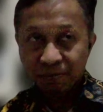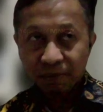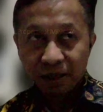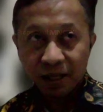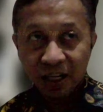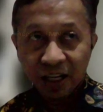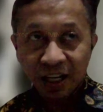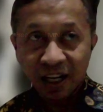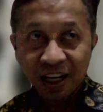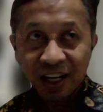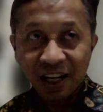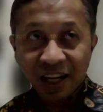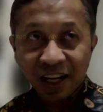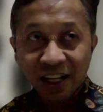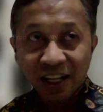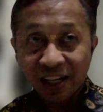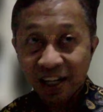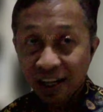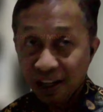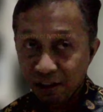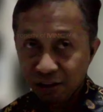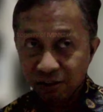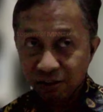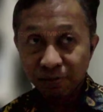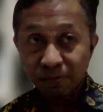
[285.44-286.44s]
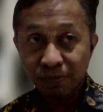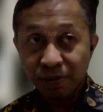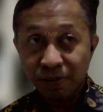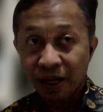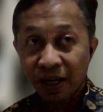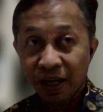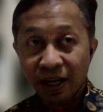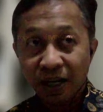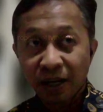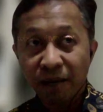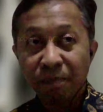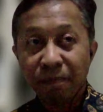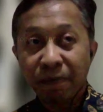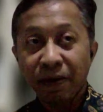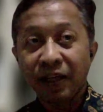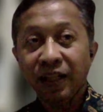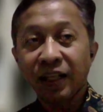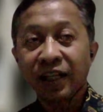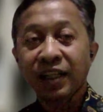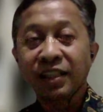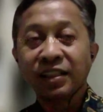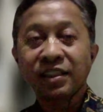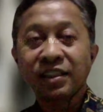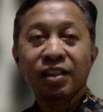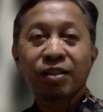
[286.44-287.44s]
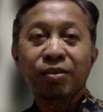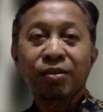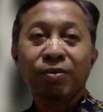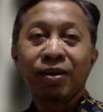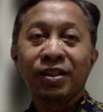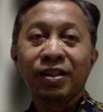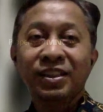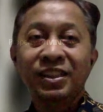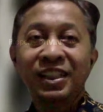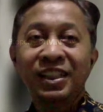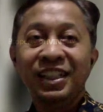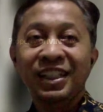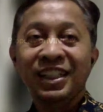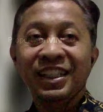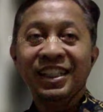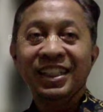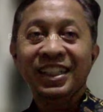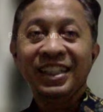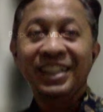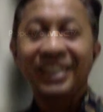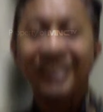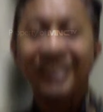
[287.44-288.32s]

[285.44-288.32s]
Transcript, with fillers: marah karena harus berhadapan dengan situasi ini.